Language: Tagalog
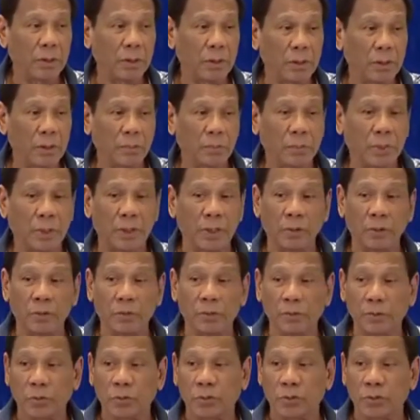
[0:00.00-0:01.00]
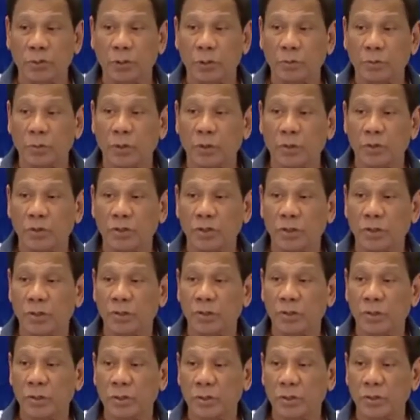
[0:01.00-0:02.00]
upon uh, the authority because he's,
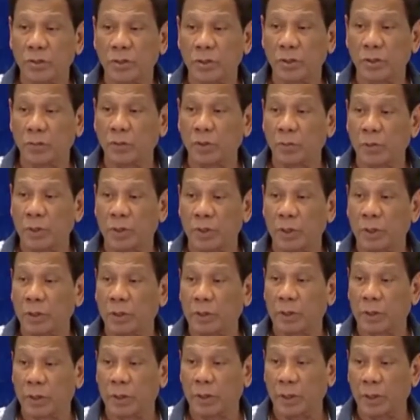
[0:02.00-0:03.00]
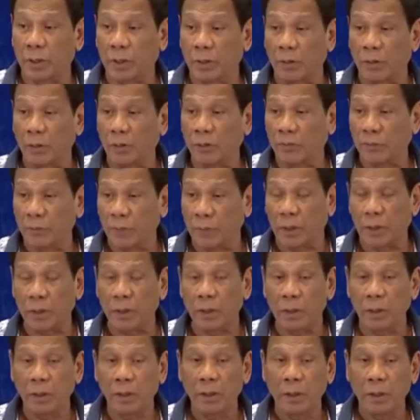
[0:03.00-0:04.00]
he would be an alter ego of me.
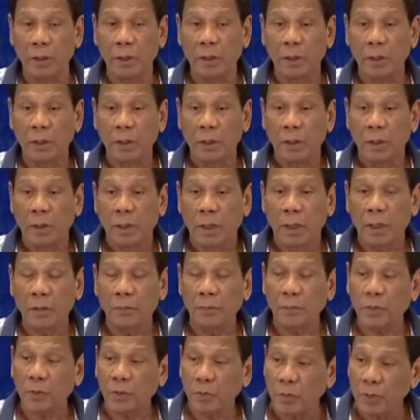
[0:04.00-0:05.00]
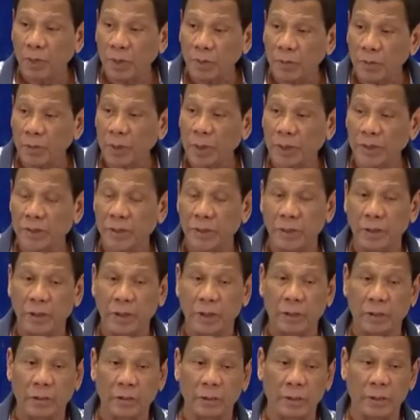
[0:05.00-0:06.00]
Ang problema kasi
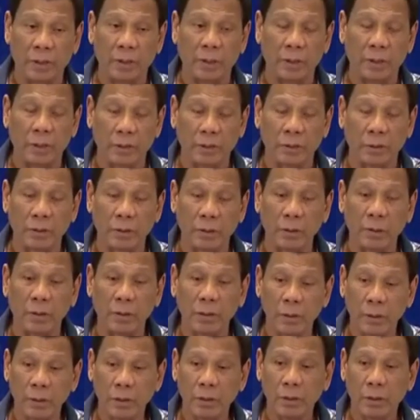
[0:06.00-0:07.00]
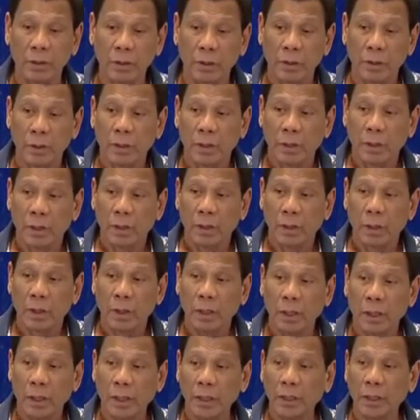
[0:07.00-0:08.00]
dito, ganito,
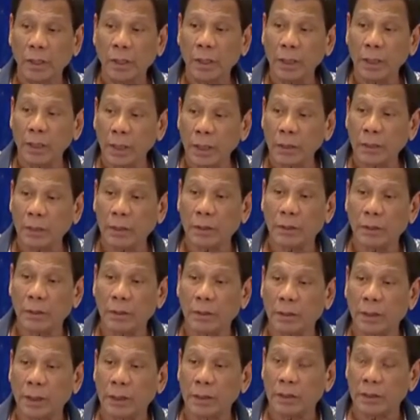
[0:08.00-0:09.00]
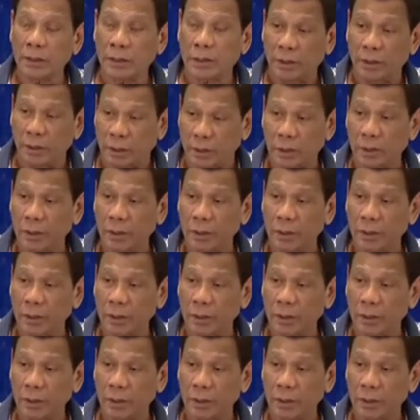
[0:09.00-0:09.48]
I cannot trust her.